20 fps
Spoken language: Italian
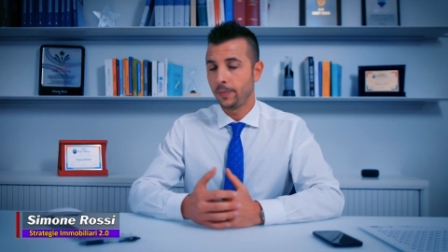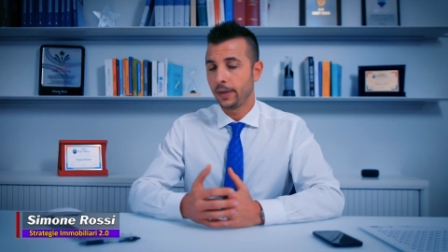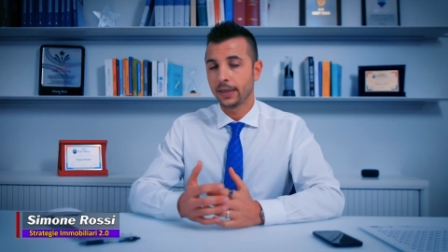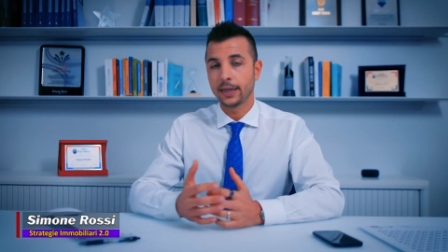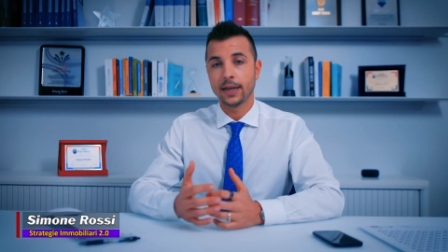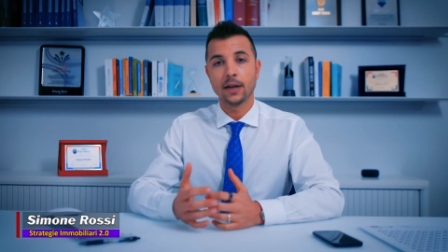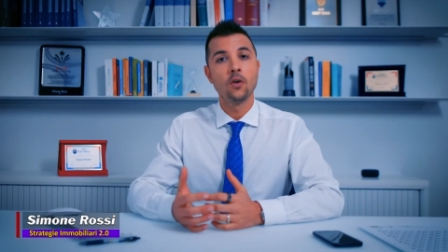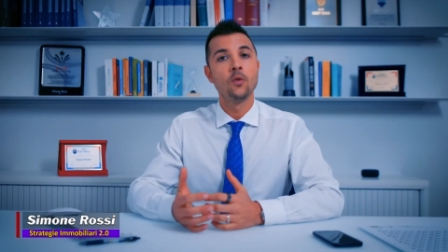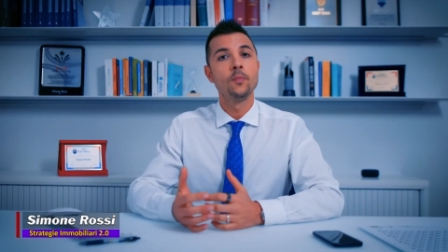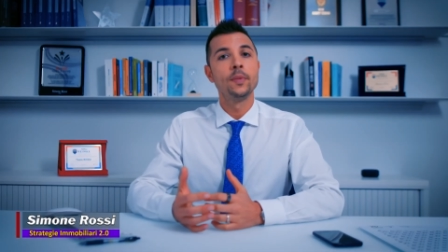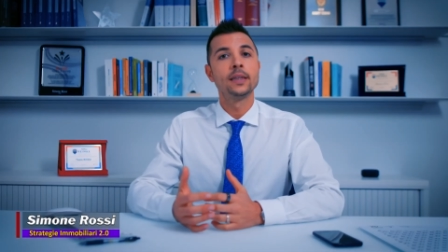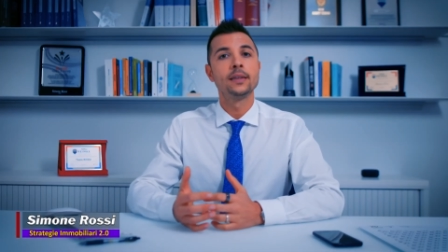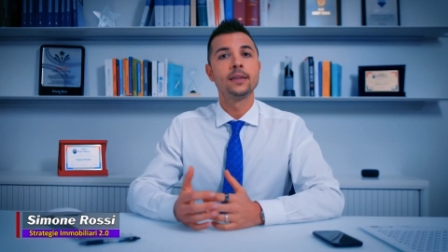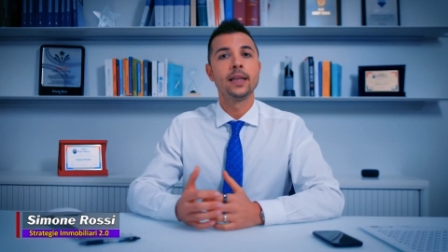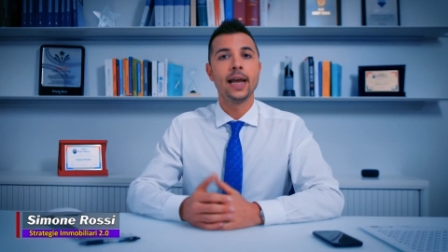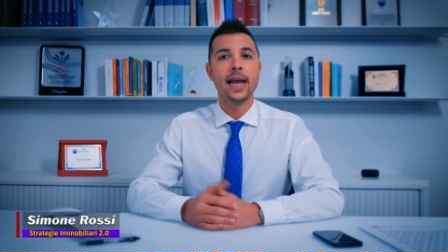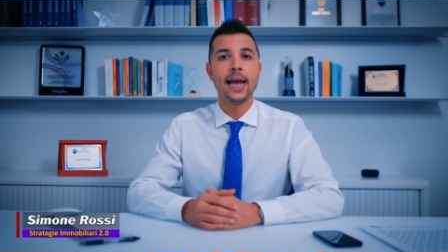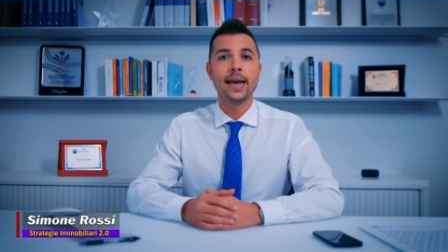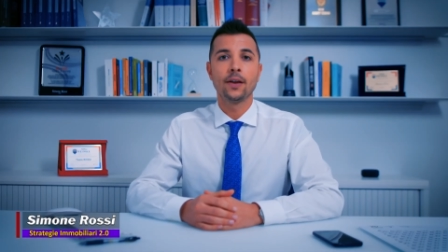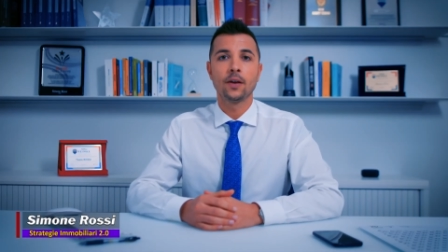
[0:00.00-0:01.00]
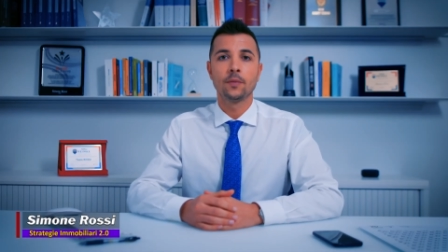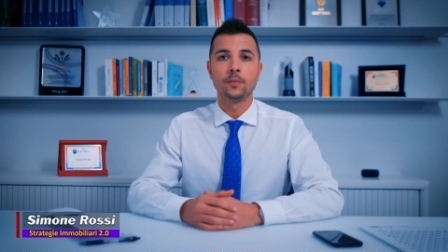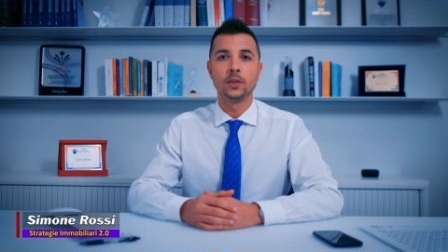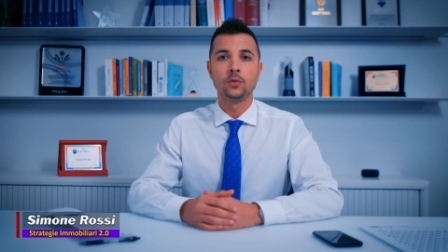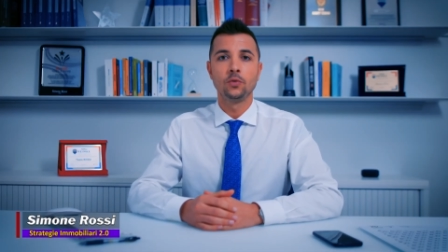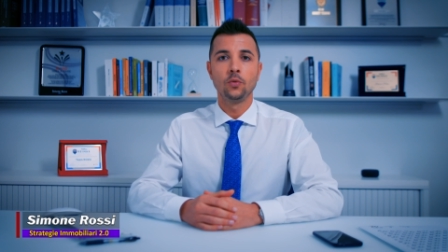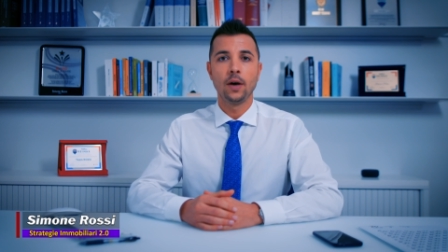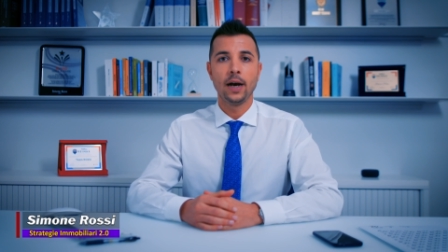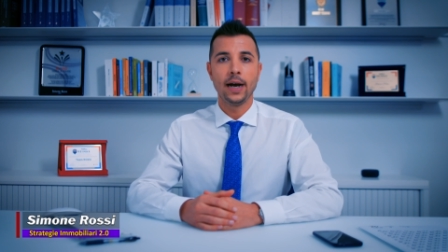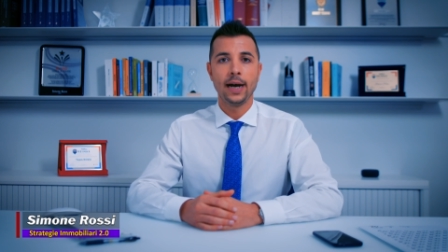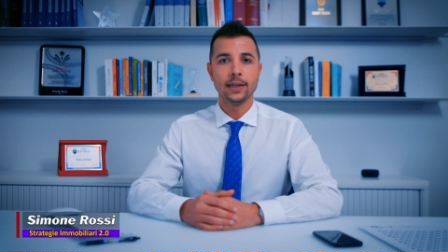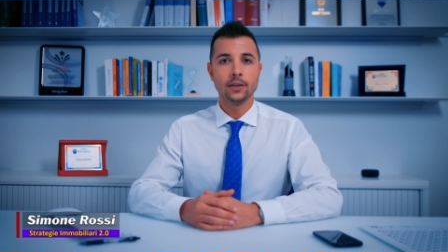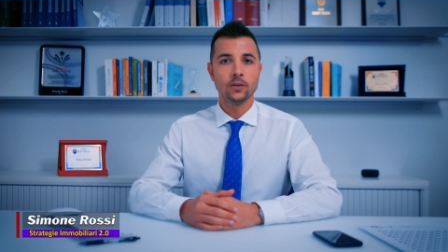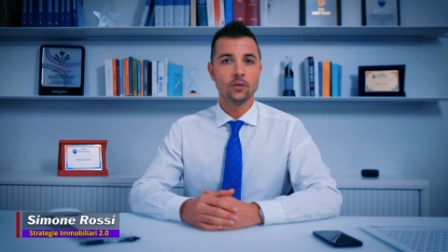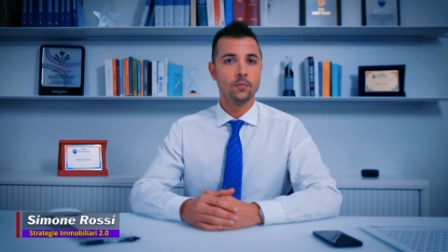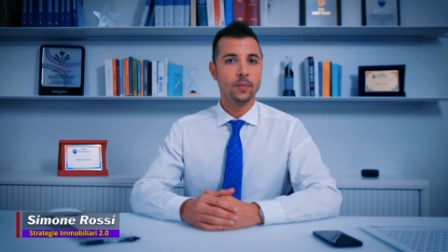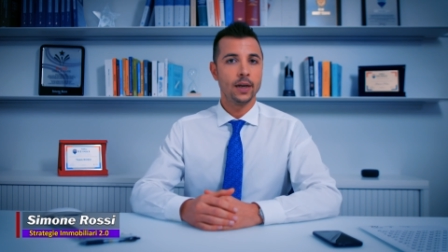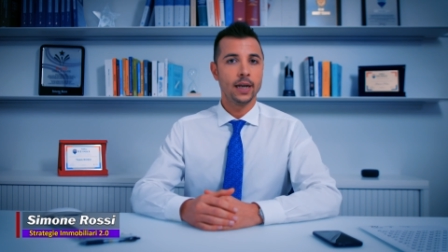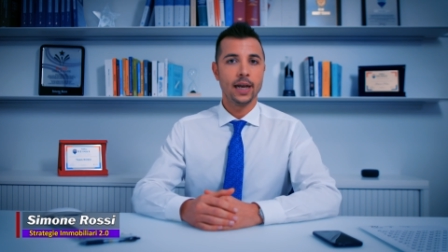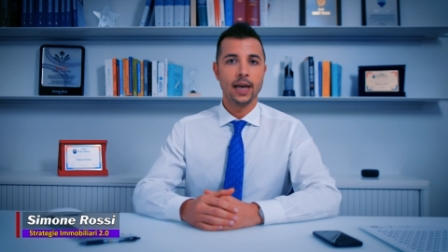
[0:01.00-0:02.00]
perché come te ero
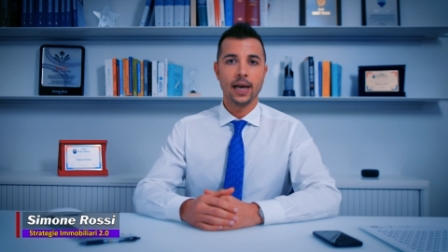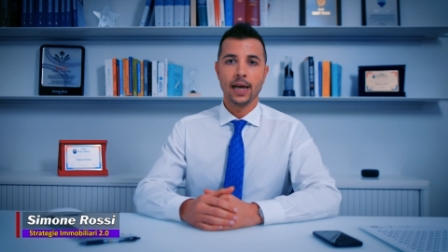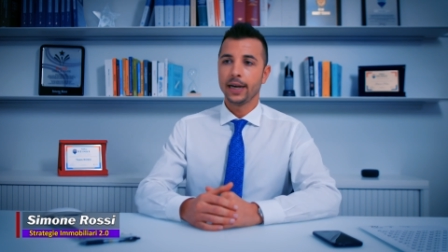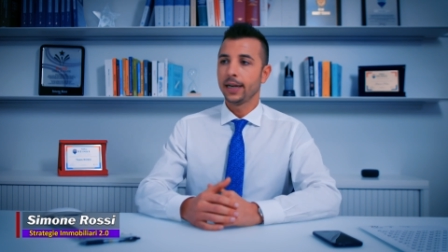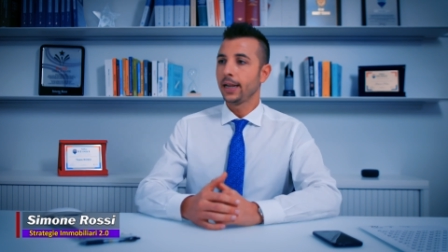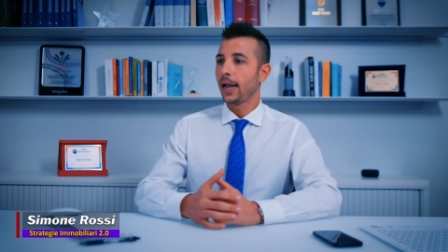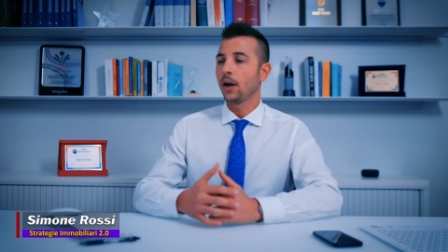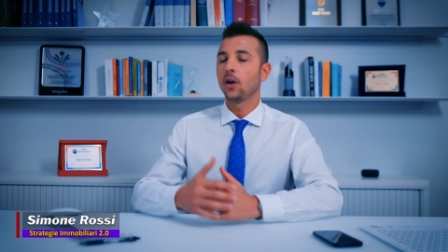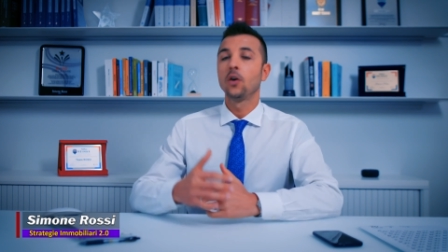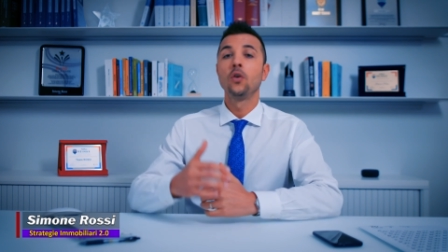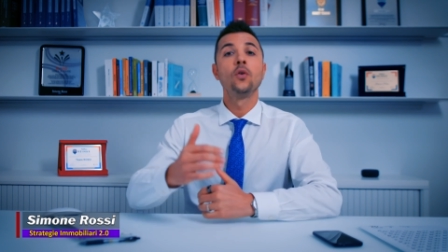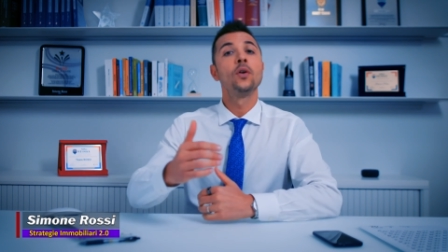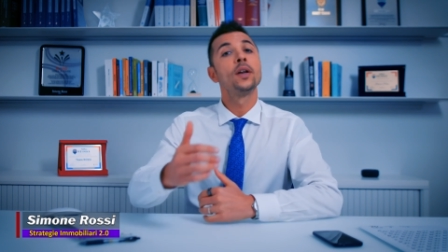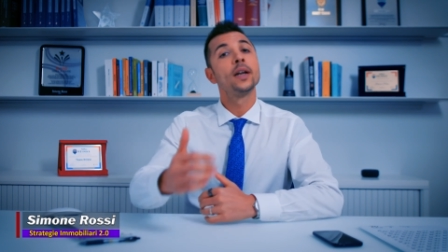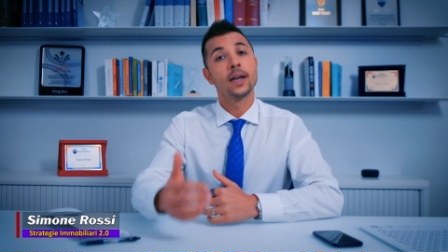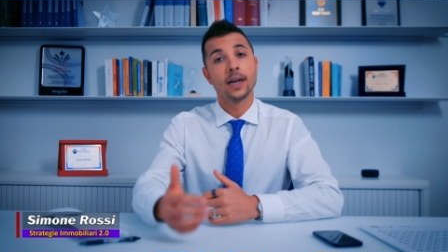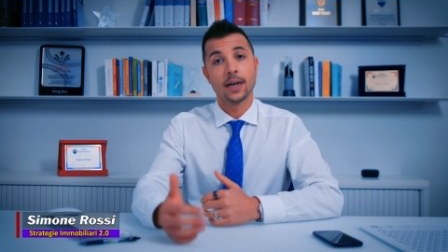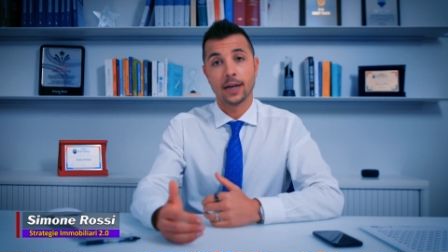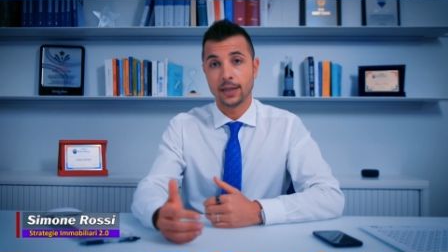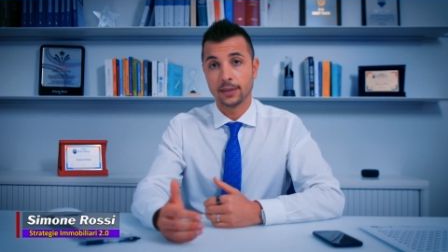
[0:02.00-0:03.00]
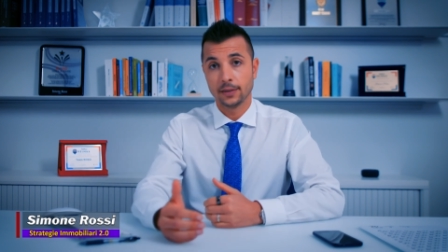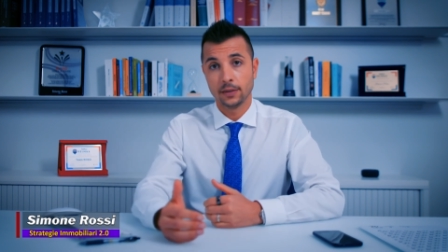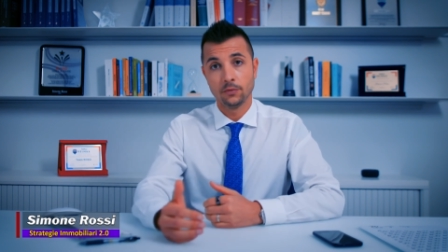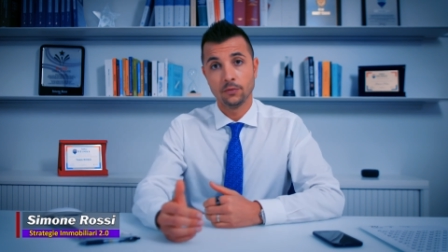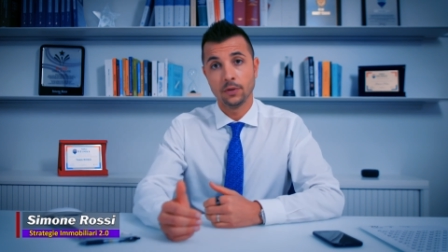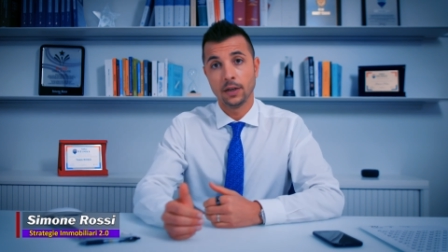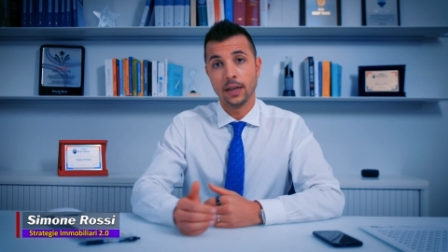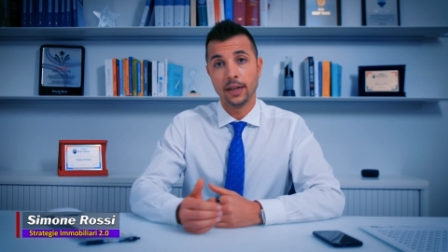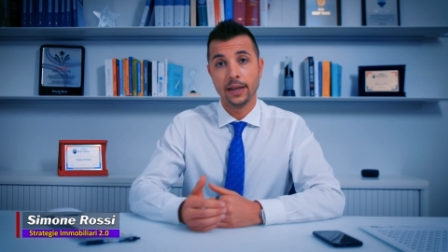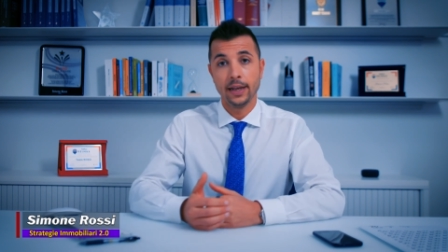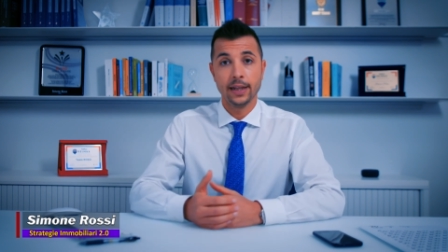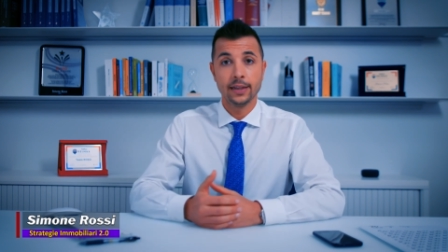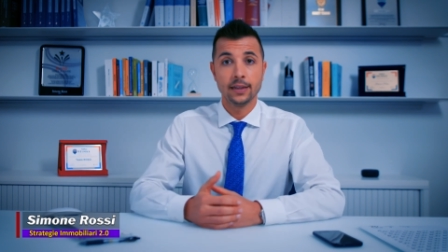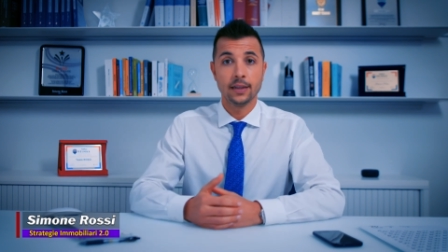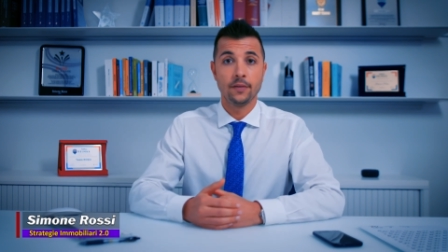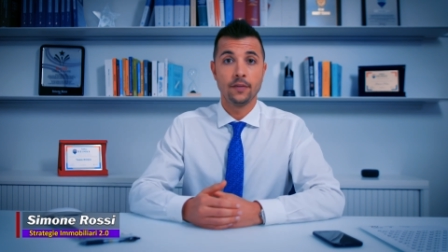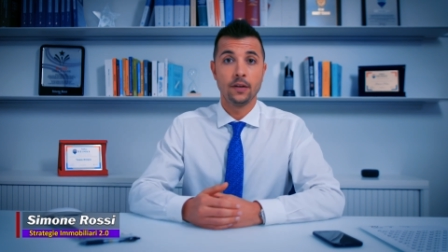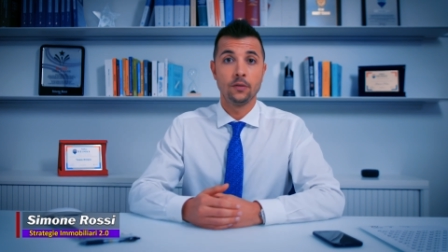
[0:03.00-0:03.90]
abituato magari a correre a casa di un cliente,